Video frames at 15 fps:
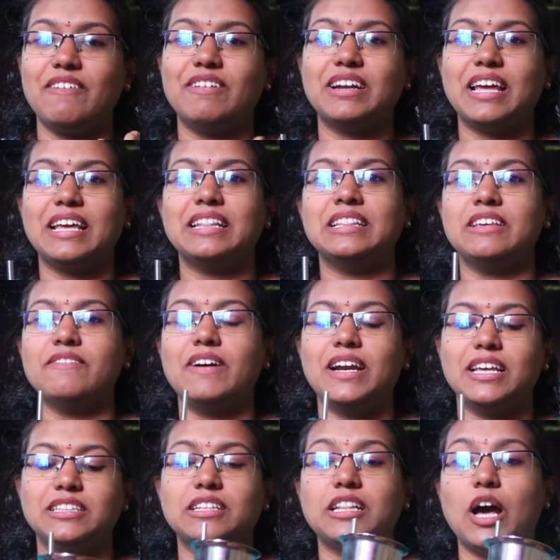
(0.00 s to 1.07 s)
అలవాటు అయింది
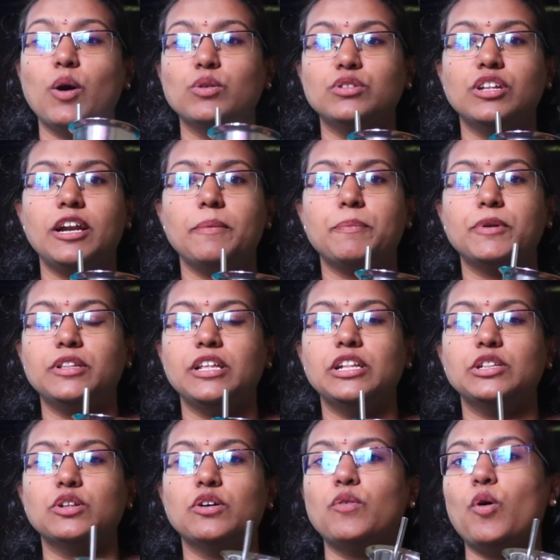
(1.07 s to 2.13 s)
వాడైతే తాగుతున్నాడు ఇప్పుడు
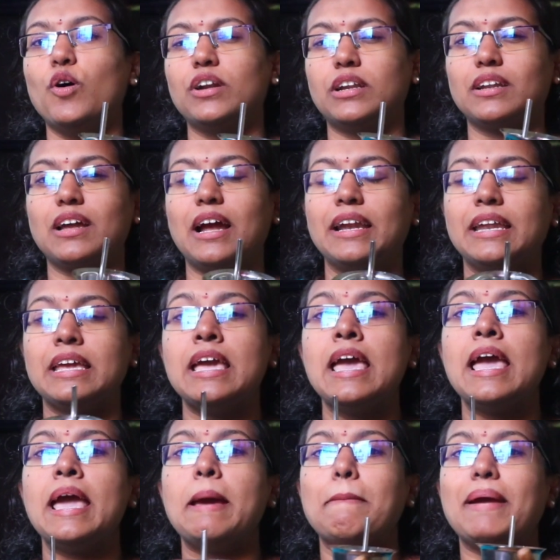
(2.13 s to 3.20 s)
దీంతో వాటర్ కానీ
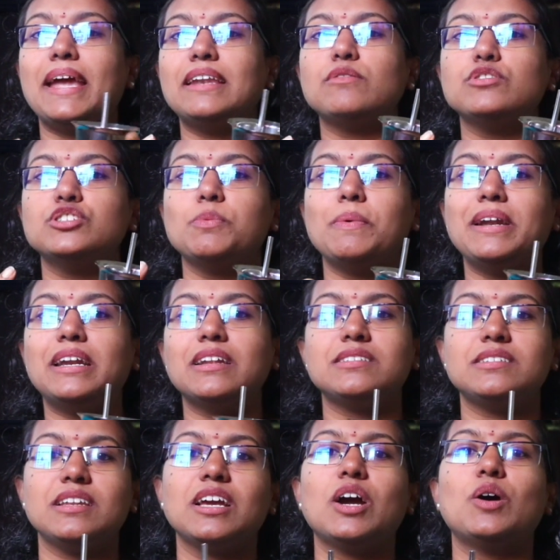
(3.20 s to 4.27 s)
మెయిన్ కొంచెం
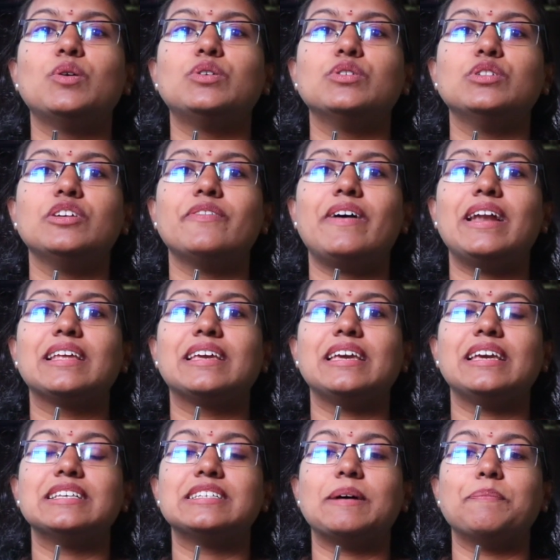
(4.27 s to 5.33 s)
ఇంట్రెస్టింగ్గా ఉంటుంది
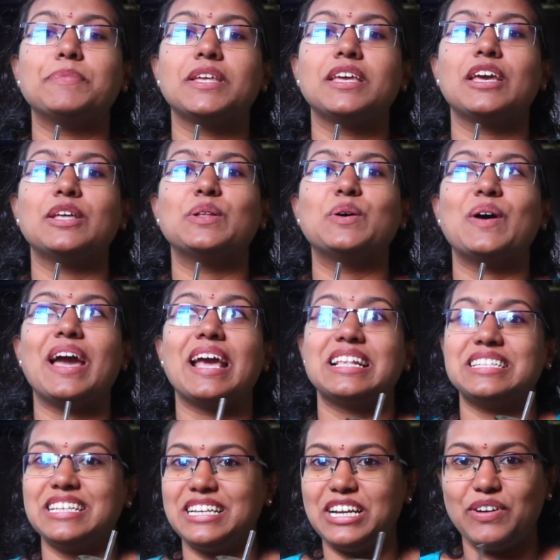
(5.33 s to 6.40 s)
వాళ్ళకి సంథింగ్ ఏదో
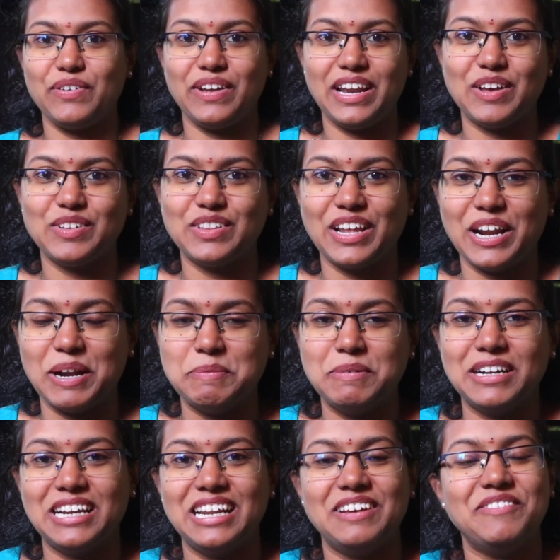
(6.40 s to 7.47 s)
ఎగ్జైటెడ్ ఫీల్ అవుతారు
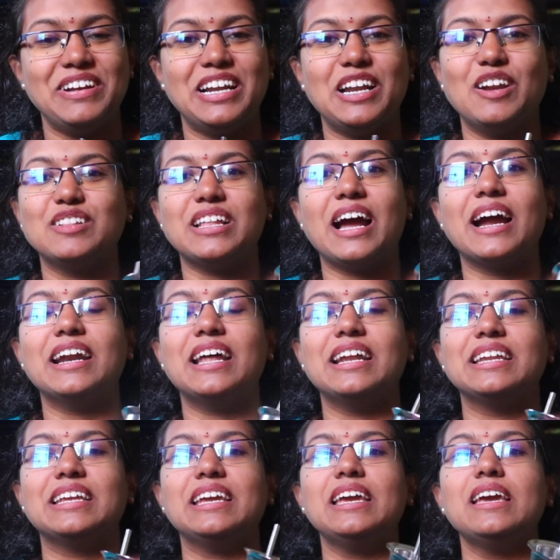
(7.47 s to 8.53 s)
అనమాట ఇలా వీటిలో
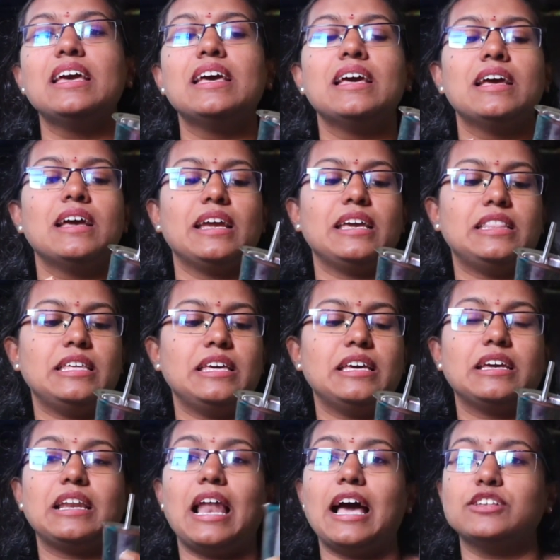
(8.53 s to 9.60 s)
తాగడానికి ఇది
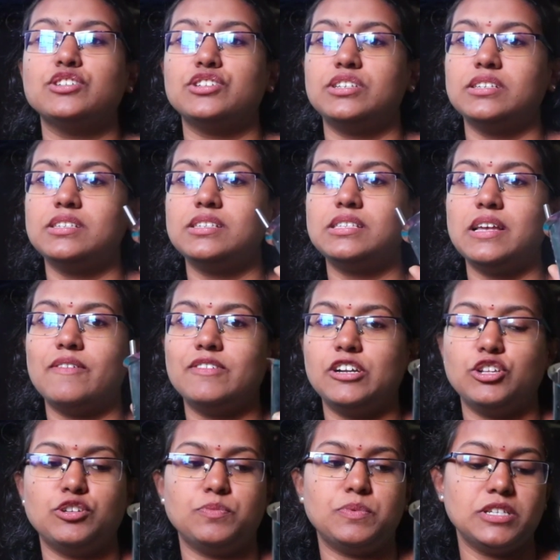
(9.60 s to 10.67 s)
గ్లాస్ వచ్చేసి
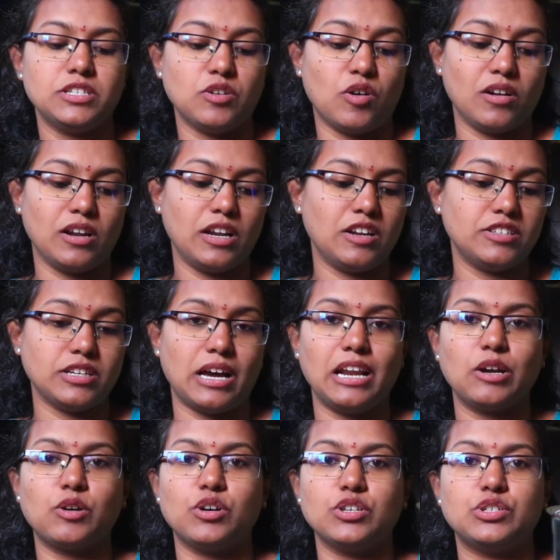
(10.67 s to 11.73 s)
సెవెంటీ రూపీస్ ఆన్లైన్లో
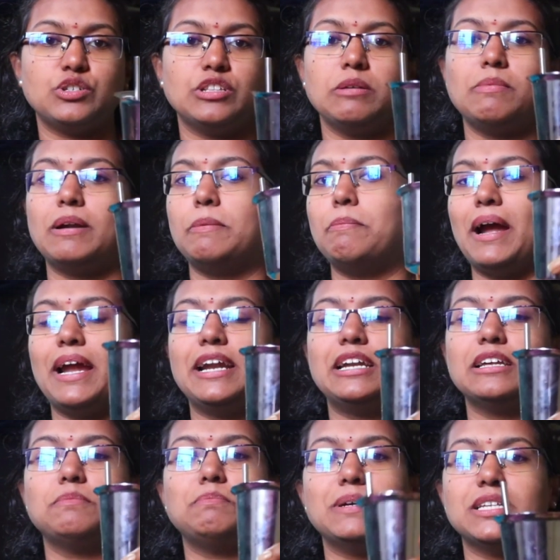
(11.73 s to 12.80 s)
చాలా కాస్ట్ ఉంది బట్
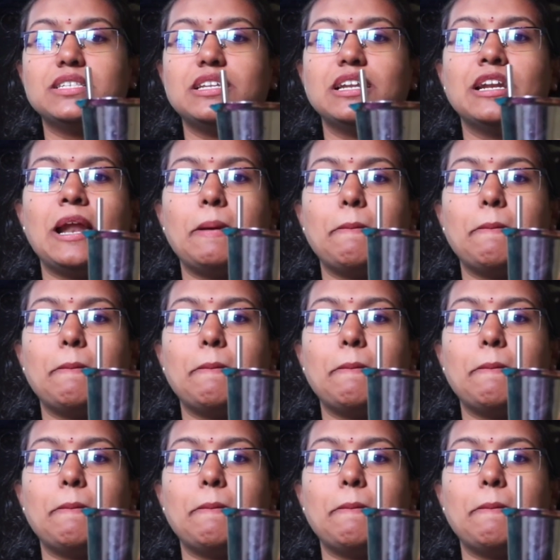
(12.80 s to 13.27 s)
బయట బెస్ట్ అని